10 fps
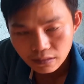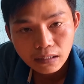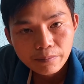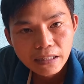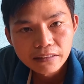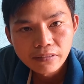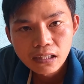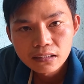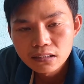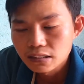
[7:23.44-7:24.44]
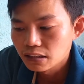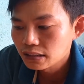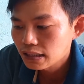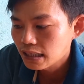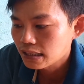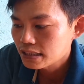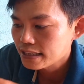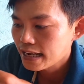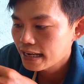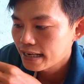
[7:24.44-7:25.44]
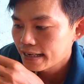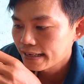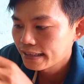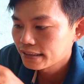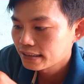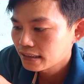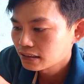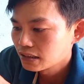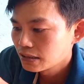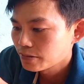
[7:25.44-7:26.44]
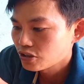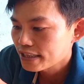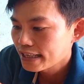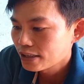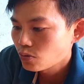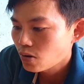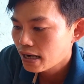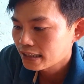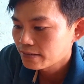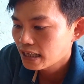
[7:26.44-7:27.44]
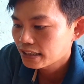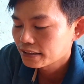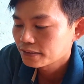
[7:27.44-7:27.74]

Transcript: Thì mình vẫn gửi được tất cả các xe, các nơi mà có xe đi qua các bạn.